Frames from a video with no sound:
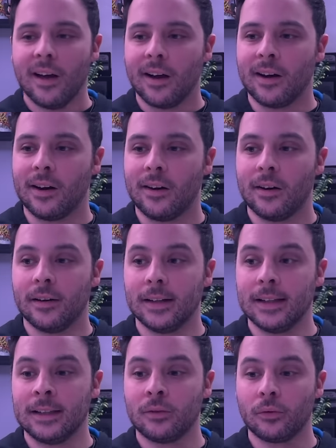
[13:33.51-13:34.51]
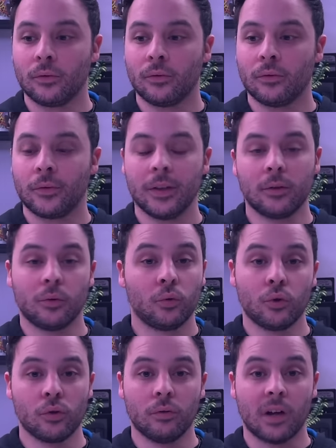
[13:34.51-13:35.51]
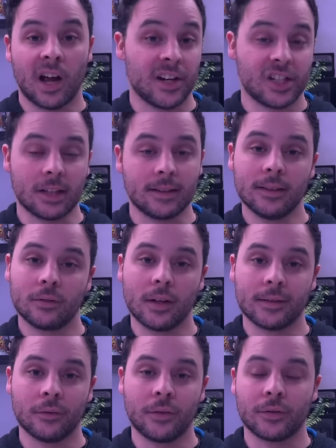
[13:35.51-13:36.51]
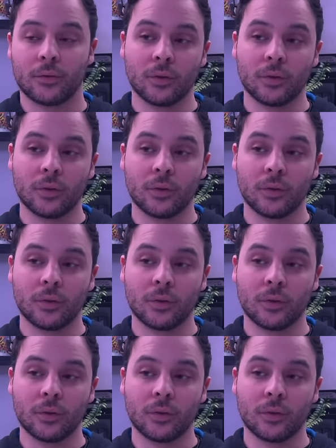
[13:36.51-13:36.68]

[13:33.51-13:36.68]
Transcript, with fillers: Euh, ils ont fait que deux jeux, Uncharted et The Last of Us.